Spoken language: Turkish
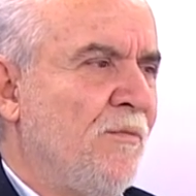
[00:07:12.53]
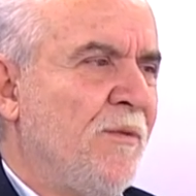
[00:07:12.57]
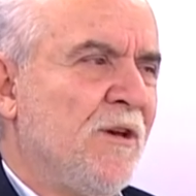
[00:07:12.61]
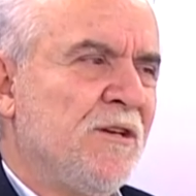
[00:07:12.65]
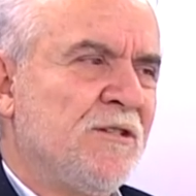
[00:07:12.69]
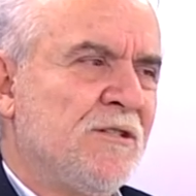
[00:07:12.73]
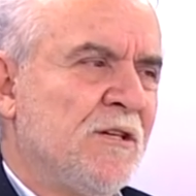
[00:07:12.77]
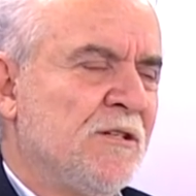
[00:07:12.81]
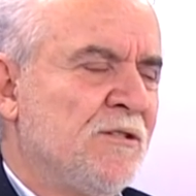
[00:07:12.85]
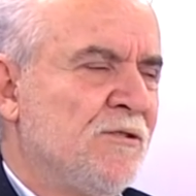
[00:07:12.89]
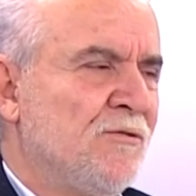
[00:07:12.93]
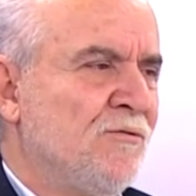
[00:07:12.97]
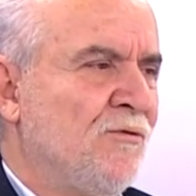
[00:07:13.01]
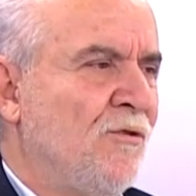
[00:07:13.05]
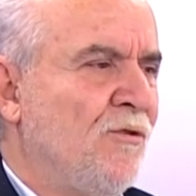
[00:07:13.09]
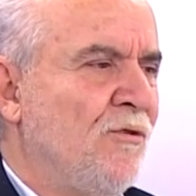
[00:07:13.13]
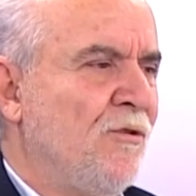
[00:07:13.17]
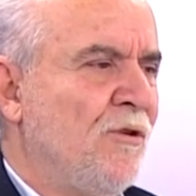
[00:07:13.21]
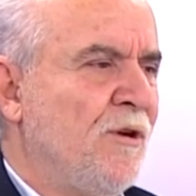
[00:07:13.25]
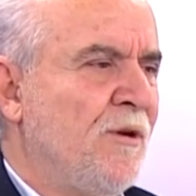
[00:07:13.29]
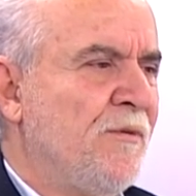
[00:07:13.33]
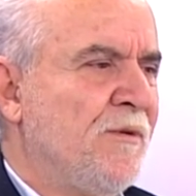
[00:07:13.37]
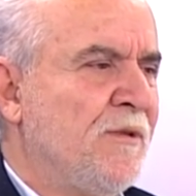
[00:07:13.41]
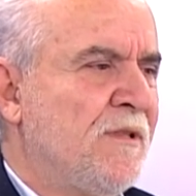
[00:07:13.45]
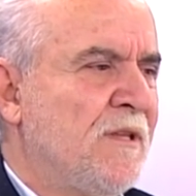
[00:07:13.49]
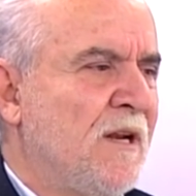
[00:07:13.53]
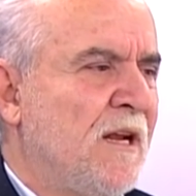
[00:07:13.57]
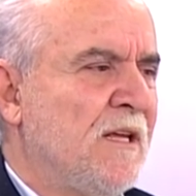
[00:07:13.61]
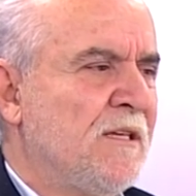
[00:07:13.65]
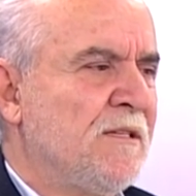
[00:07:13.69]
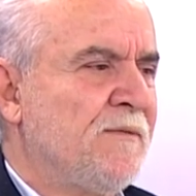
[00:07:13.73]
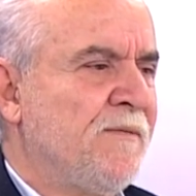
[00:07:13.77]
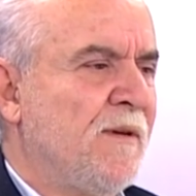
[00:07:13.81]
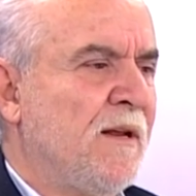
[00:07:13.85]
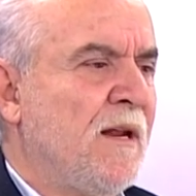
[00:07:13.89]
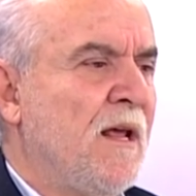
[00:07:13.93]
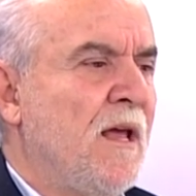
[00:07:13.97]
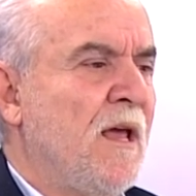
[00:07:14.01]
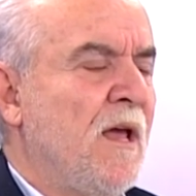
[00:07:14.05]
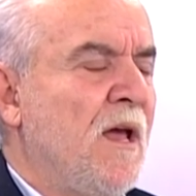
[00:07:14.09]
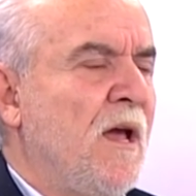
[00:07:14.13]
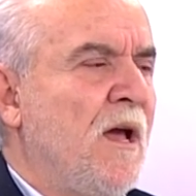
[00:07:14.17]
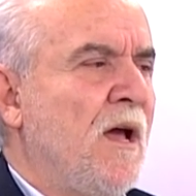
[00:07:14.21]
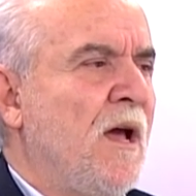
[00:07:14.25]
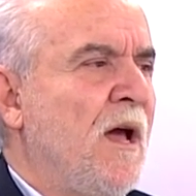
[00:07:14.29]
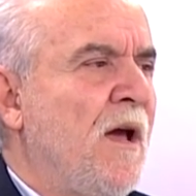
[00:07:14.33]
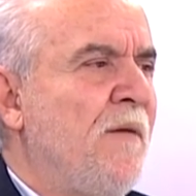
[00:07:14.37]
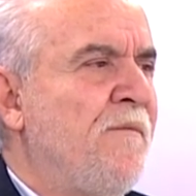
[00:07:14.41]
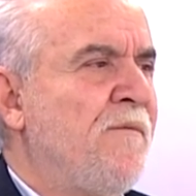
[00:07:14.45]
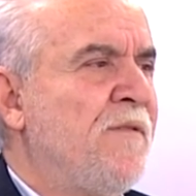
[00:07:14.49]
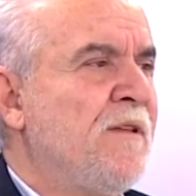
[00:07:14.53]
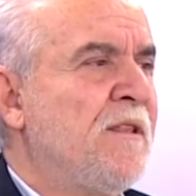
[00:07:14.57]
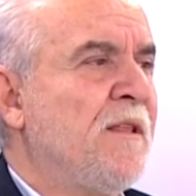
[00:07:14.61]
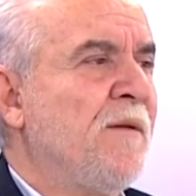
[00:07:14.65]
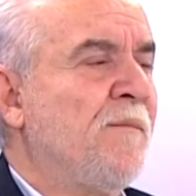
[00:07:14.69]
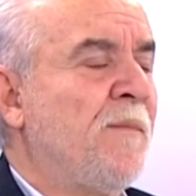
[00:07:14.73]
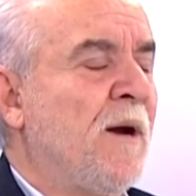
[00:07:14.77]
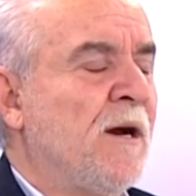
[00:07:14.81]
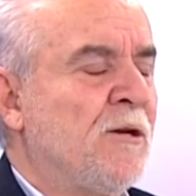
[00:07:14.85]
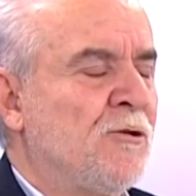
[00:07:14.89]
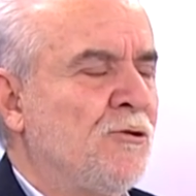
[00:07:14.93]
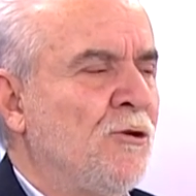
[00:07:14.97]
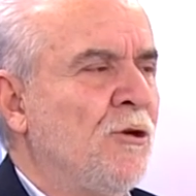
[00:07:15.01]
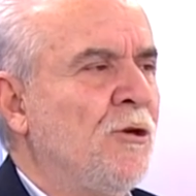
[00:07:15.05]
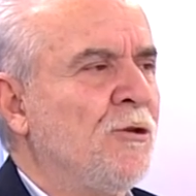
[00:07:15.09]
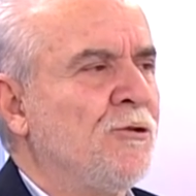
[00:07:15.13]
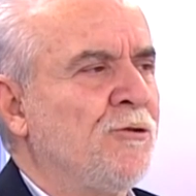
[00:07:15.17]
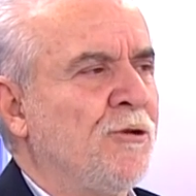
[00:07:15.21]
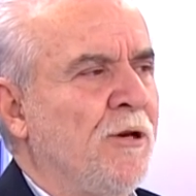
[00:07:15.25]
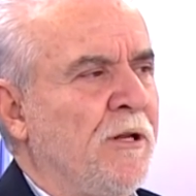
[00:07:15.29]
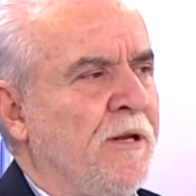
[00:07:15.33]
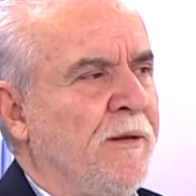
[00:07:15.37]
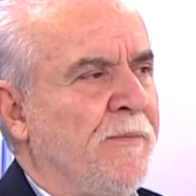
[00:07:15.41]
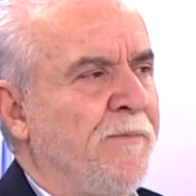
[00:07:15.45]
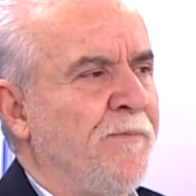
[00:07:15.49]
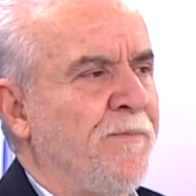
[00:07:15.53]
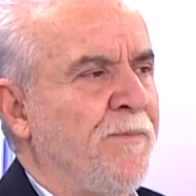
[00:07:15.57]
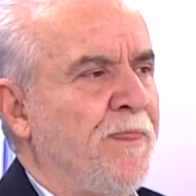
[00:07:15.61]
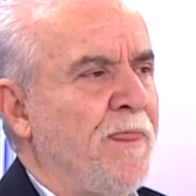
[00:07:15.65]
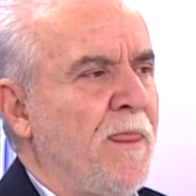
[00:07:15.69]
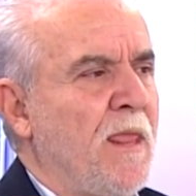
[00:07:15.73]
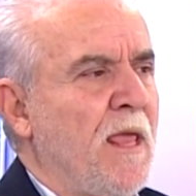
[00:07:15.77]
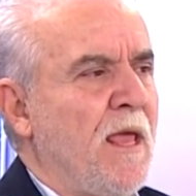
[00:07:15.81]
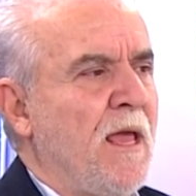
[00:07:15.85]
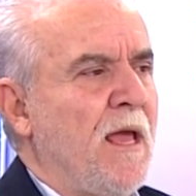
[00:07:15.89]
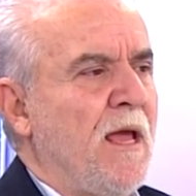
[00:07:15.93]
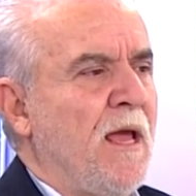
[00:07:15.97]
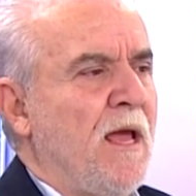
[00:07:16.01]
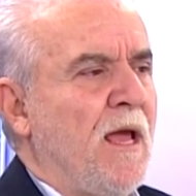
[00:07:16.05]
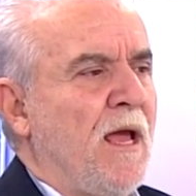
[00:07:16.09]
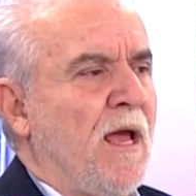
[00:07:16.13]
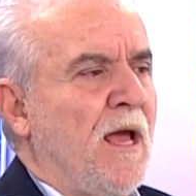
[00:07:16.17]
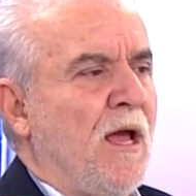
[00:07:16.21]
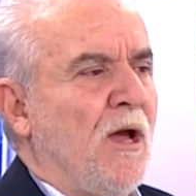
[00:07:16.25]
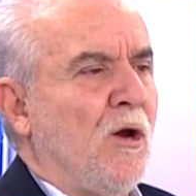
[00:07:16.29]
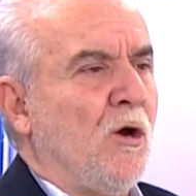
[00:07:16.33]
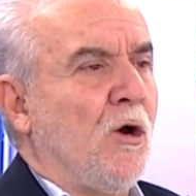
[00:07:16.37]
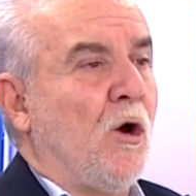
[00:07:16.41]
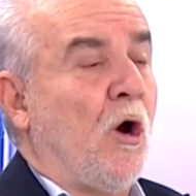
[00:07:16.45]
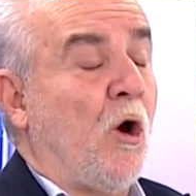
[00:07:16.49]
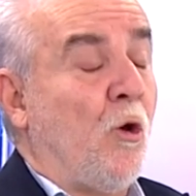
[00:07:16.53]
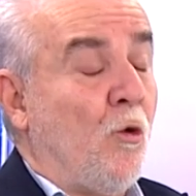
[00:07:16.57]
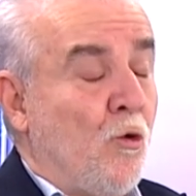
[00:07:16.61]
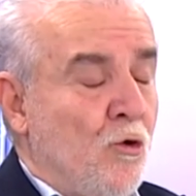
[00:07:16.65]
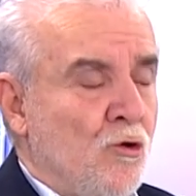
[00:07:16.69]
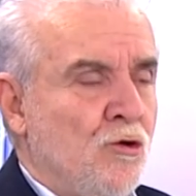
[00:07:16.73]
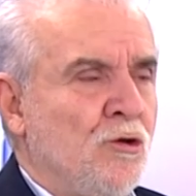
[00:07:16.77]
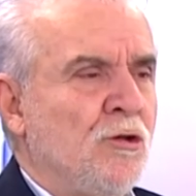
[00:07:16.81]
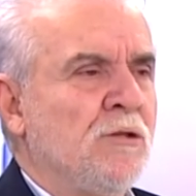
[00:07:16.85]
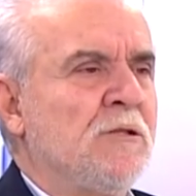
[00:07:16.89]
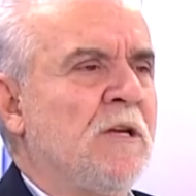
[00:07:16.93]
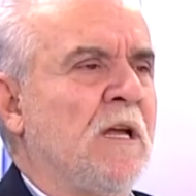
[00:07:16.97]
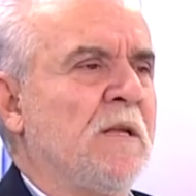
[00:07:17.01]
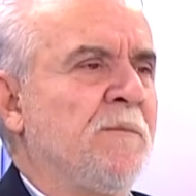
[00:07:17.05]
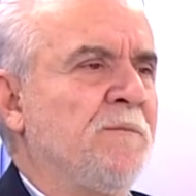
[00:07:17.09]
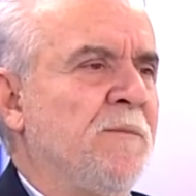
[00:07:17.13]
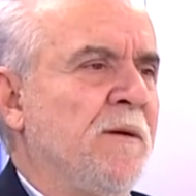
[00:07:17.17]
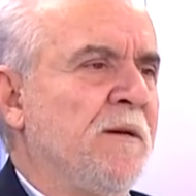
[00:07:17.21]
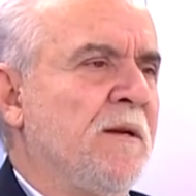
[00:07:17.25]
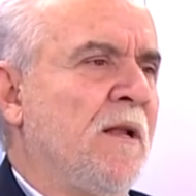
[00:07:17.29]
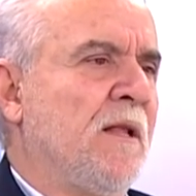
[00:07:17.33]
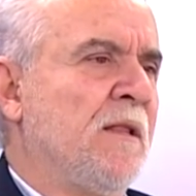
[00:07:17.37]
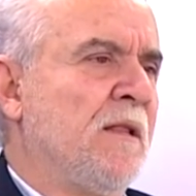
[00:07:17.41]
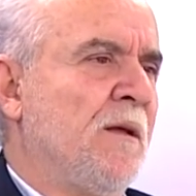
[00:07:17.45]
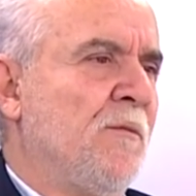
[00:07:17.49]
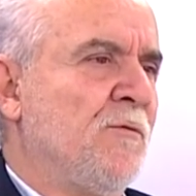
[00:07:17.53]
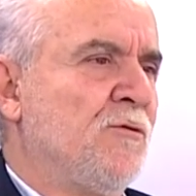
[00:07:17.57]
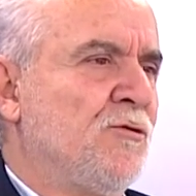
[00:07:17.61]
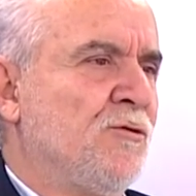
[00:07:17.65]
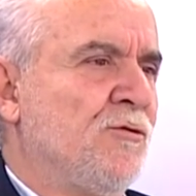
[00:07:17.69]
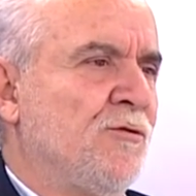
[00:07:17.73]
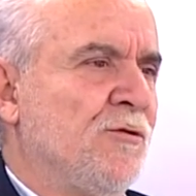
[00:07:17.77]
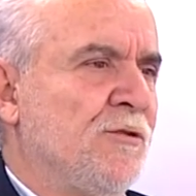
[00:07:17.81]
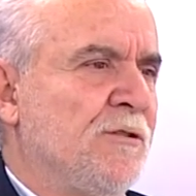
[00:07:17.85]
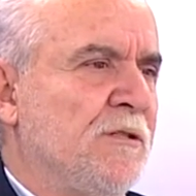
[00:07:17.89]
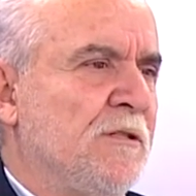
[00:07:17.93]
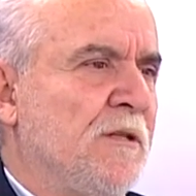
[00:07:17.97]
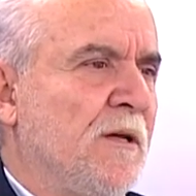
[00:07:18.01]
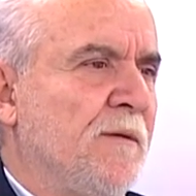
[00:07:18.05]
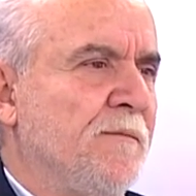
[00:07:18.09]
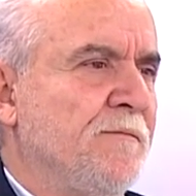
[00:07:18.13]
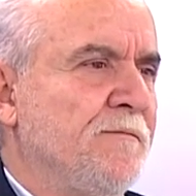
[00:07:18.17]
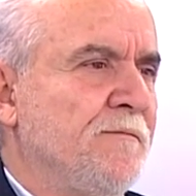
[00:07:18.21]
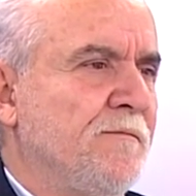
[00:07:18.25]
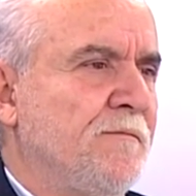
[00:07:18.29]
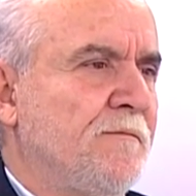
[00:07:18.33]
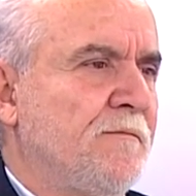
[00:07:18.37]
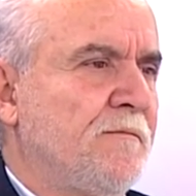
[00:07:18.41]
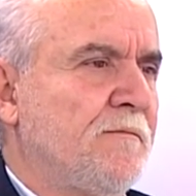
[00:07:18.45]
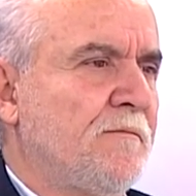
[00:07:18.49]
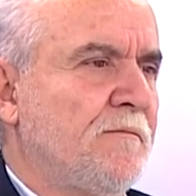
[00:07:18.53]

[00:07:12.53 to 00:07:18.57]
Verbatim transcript: Beşiktaş'ın öyle bir transfer. Ha, Vida- bak şöyle söyleyeyim. Oyuncu satmanın anlamı şudur Çiğdem.